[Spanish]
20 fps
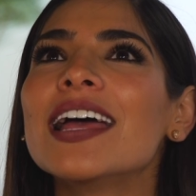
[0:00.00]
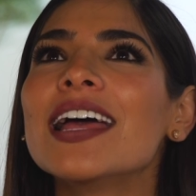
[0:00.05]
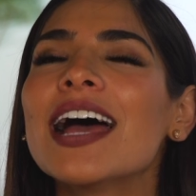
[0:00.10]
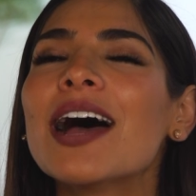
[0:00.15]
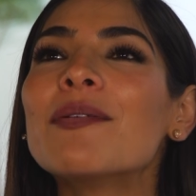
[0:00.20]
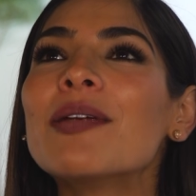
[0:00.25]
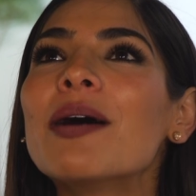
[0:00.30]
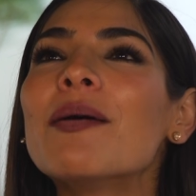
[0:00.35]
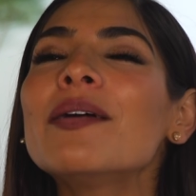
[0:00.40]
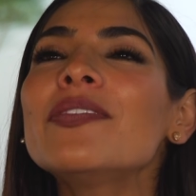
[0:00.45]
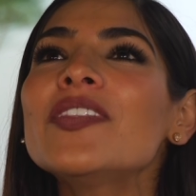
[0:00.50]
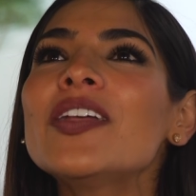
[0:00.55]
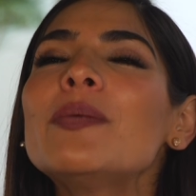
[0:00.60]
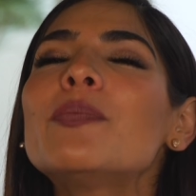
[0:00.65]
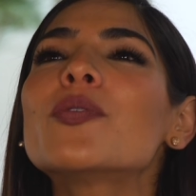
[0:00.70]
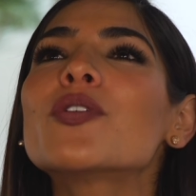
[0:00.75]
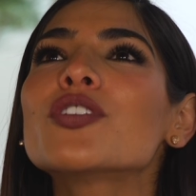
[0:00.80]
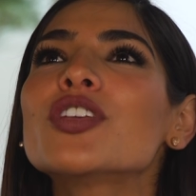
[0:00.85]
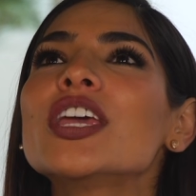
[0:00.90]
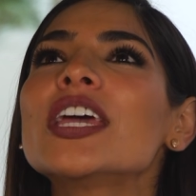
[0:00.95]
Hablaban del
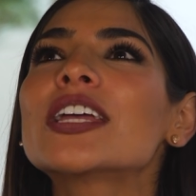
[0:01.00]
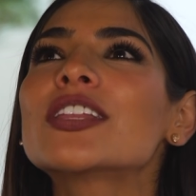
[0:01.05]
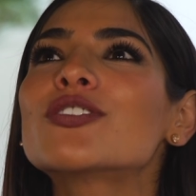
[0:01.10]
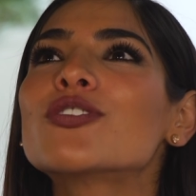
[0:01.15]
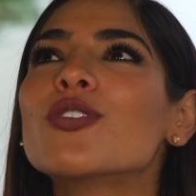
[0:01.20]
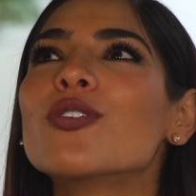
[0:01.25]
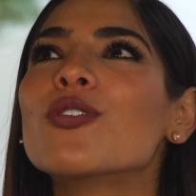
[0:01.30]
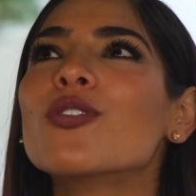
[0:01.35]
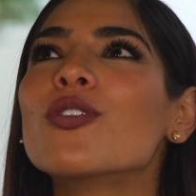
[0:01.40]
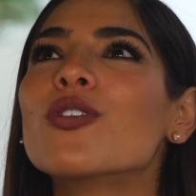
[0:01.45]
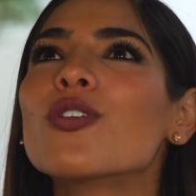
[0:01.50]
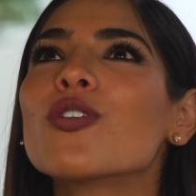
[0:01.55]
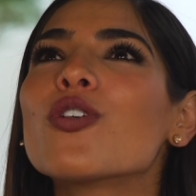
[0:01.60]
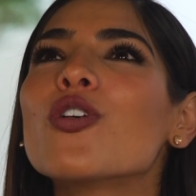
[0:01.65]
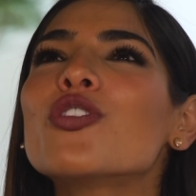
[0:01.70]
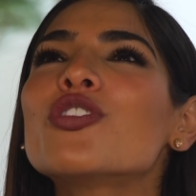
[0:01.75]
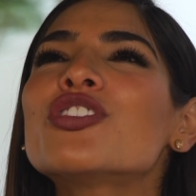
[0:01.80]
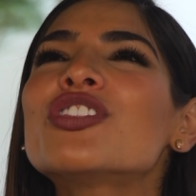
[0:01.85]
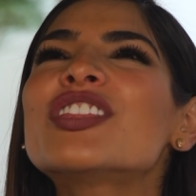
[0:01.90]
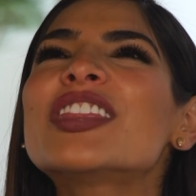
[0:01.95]
proyecto
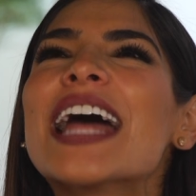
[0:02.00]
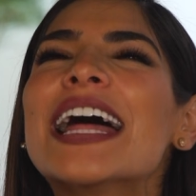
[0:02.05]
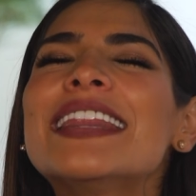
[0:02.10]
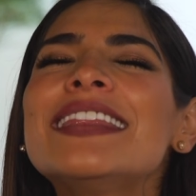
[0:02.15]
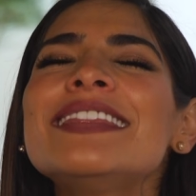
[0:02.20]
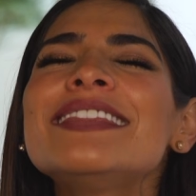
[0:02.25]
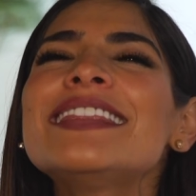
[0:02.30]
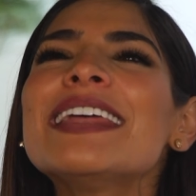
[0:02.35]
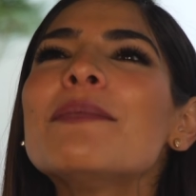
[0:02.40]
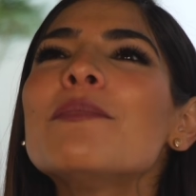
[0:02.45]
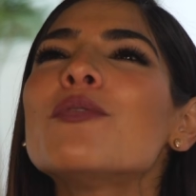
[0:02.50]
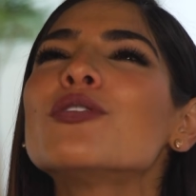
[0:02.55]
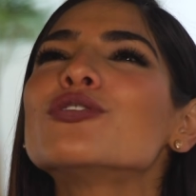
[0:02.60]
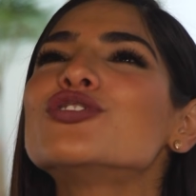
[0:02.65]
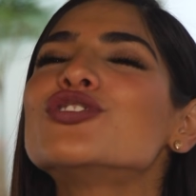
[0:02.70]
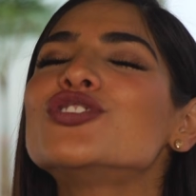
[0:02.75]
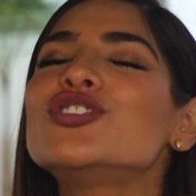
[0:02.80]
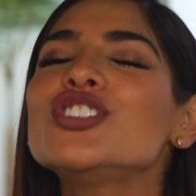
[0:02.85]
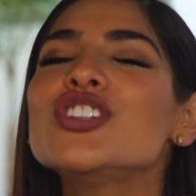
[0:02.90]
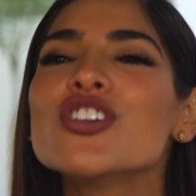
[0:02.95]
con tanta
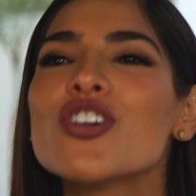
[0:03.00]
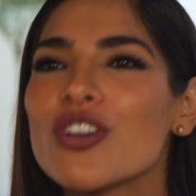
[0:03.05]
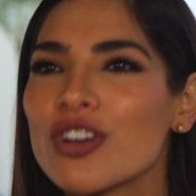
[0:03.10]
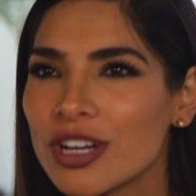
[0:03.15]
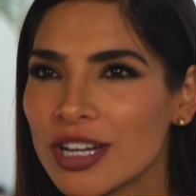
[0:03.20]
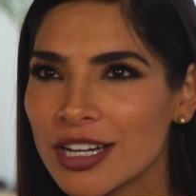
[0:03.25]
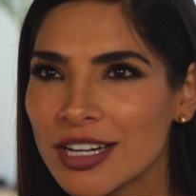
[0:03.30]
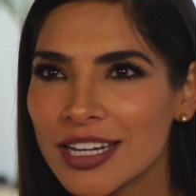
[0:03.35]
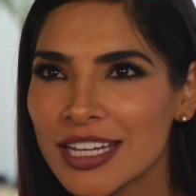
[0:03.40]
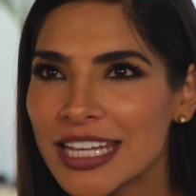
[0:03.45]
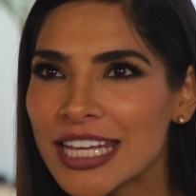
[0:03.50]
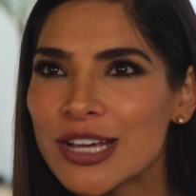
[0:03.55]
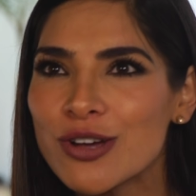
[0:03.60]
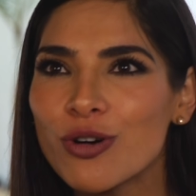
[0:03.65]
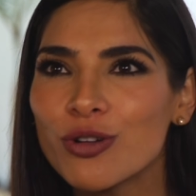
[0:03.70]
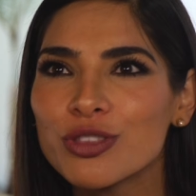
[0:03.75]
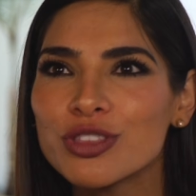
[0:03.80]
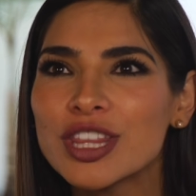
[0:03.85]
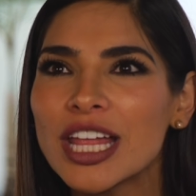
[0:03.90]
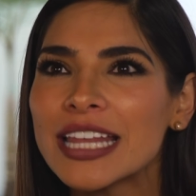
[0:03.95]
emoción y
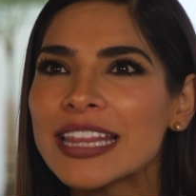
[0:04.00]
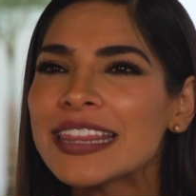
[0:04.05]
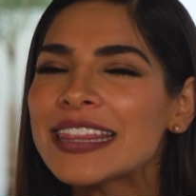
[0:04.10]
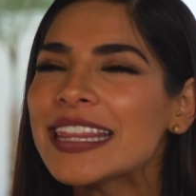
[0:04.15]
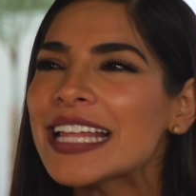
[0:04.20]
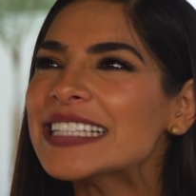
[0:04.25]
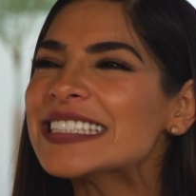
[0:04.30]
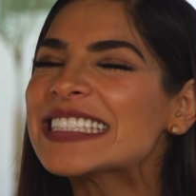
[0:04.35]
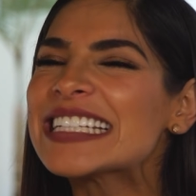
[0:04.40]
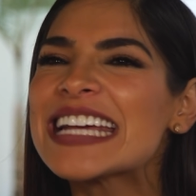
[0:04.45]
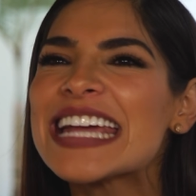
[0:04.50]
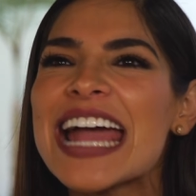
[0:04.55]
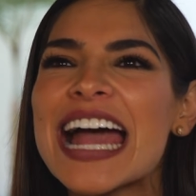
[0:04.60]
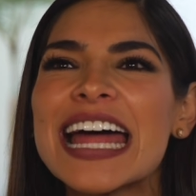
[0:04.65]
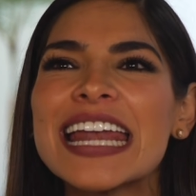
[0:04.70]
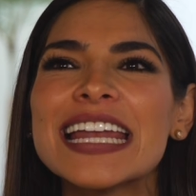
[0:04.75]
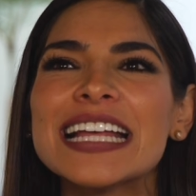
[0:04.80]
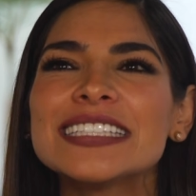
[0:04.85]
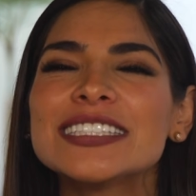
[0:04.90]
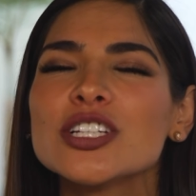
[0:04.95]
con tantas
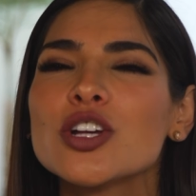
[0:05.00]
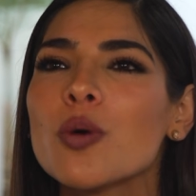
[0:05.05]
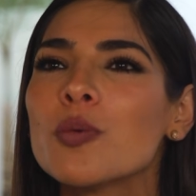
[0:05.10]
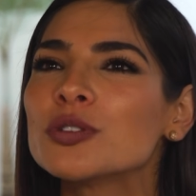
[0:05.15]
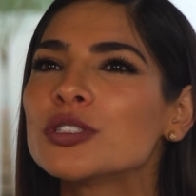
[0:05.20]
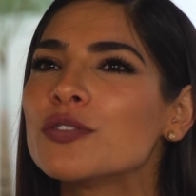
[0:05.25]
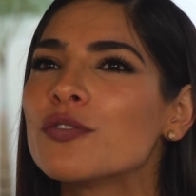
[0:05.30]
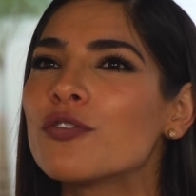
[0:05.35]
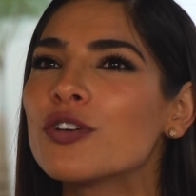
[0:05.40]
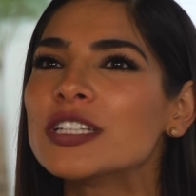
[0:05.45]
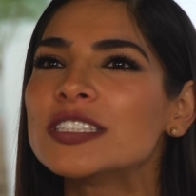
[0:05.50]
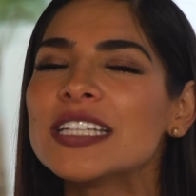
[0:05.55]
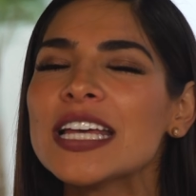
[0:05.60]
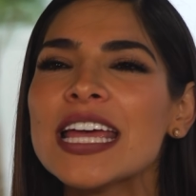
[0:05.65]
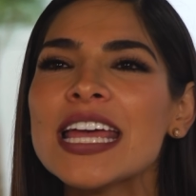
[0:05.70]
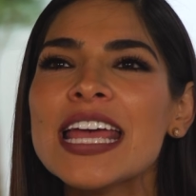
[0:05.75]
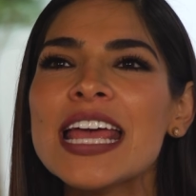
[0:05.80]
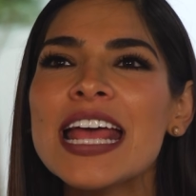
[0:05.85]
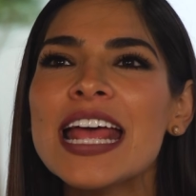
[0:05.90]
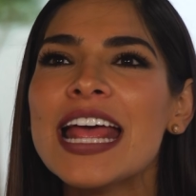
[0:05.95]
ganas y como si
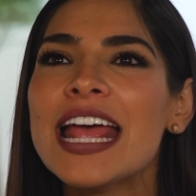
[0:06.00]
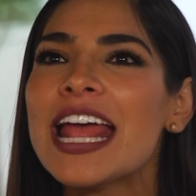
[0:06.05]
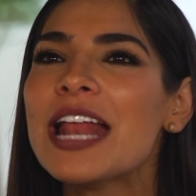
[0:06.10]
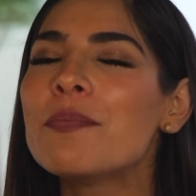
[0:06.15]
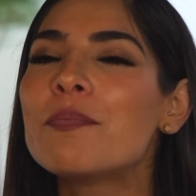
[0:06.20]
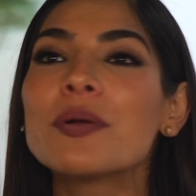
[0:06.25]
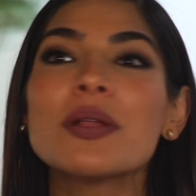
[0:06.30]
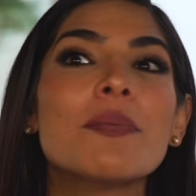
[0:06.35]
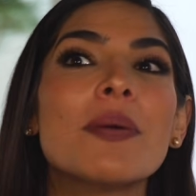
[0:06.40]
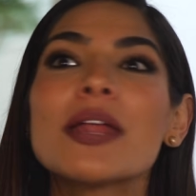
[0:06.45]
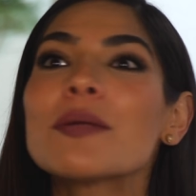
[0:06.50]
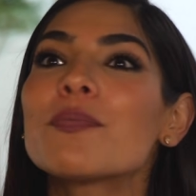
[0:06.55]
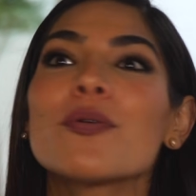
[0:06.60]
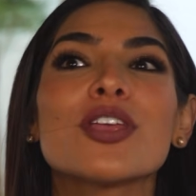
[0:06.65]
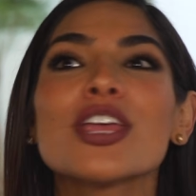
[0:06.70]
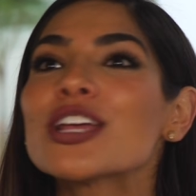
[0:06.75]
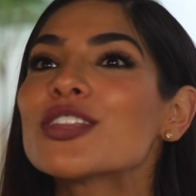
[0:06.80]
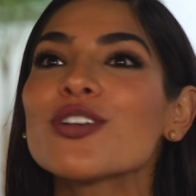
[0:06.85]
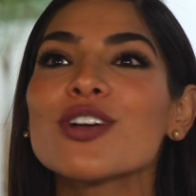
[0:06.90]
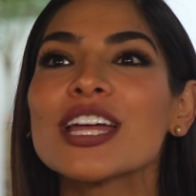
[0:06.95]
fuese el primer
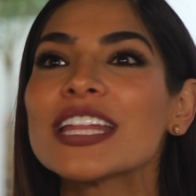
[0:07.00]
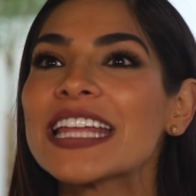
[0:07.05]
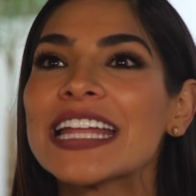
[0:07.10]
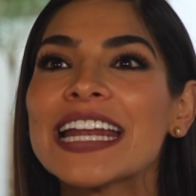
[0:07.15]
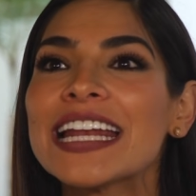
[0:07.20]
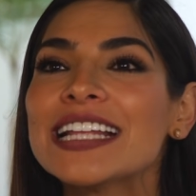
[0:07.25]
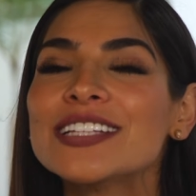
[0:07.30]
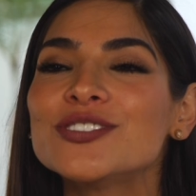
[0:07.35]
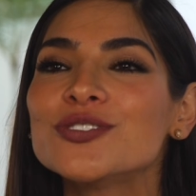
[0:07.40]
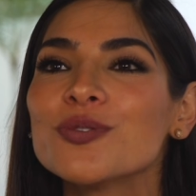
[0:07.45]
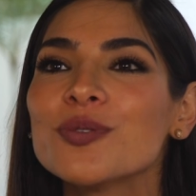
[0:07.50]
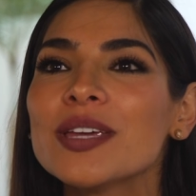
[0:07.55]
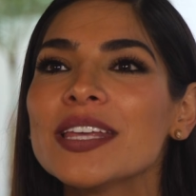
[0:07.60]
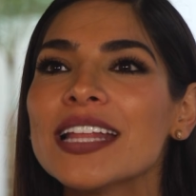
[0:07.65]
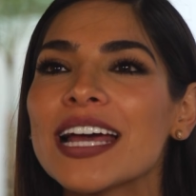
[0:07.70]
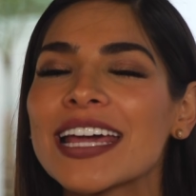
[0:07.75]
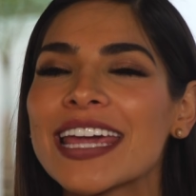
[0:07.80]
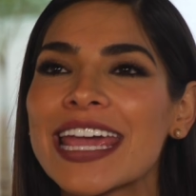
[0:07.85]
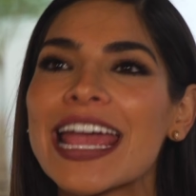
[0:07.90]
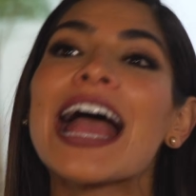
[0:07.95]
proyecto que tienen en su
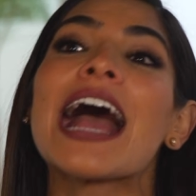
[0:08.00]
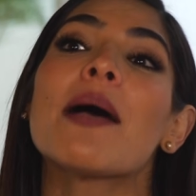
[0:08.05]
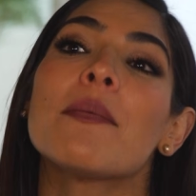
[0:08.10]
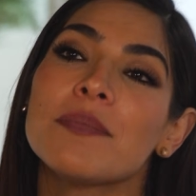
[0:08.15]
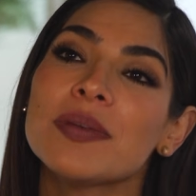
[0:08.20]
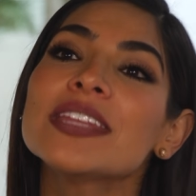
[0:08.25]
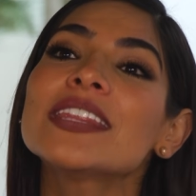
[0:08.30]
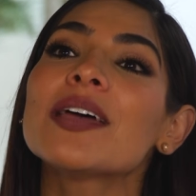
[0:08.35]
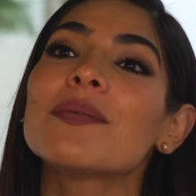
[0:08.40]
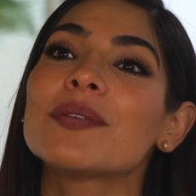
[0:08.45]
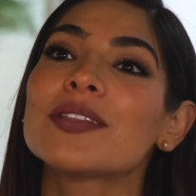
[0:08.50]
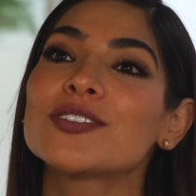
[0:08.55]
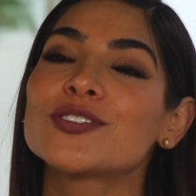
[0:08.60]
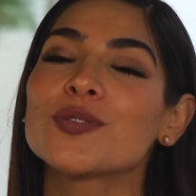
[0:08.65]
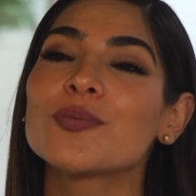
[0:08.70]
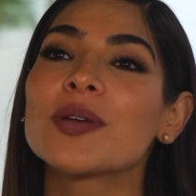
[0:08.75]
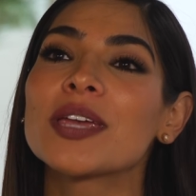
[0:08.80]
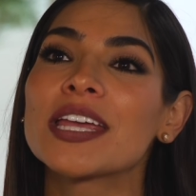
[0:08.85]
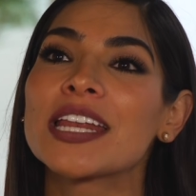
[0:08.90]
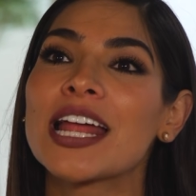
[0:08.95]
vida, que a mí también eso
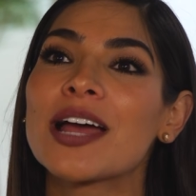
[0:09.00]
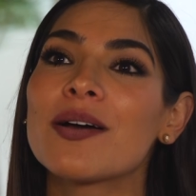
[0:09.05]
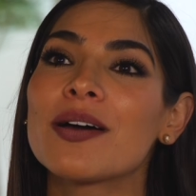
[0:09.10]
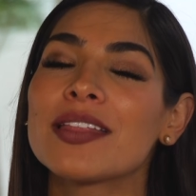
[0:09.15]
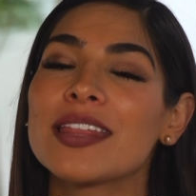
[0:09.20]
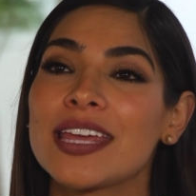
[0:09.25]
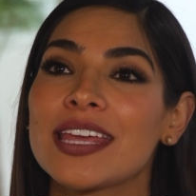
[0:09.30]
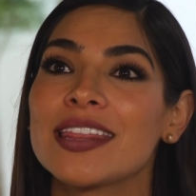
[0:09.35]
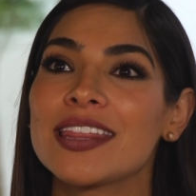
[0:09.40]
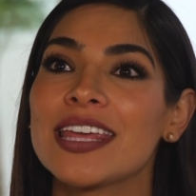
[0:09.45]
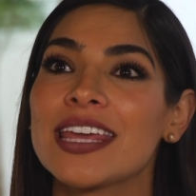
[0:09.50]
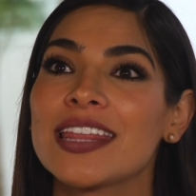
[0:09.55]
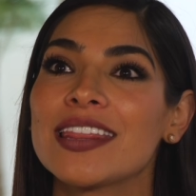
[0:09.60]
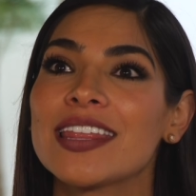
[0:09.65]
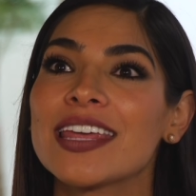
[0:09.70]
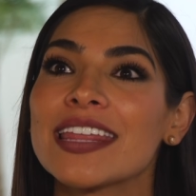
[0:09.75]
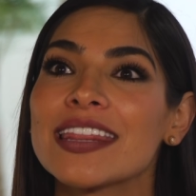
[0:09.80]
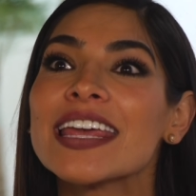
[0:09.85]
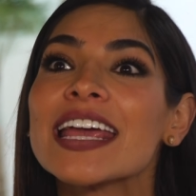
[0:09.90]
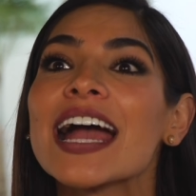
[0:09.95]
me llenaba de,
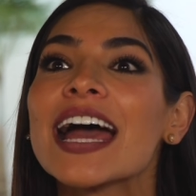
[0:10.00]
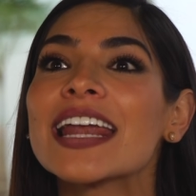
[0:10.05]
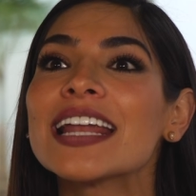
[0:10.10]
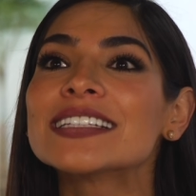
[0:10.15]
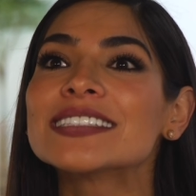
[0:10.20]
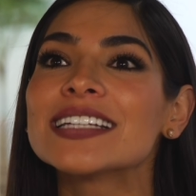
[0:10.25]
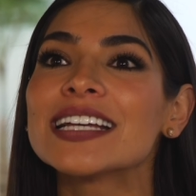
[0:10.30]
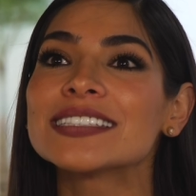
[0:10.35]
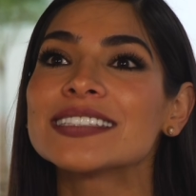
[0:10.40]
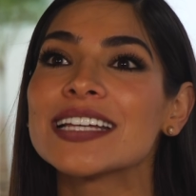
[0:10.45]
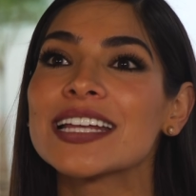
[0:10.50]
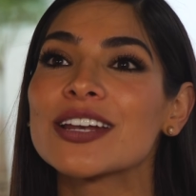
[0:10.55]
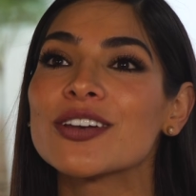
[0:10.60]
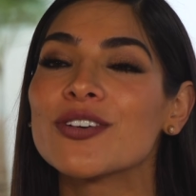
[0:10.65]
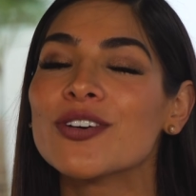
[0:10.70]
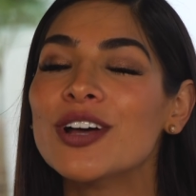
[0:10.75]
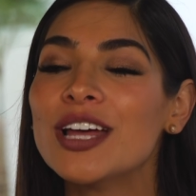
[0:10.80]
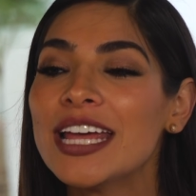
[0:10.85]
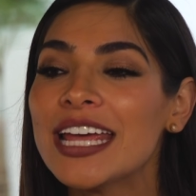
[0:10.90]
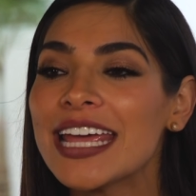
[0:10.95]
de ganas de hacerlo.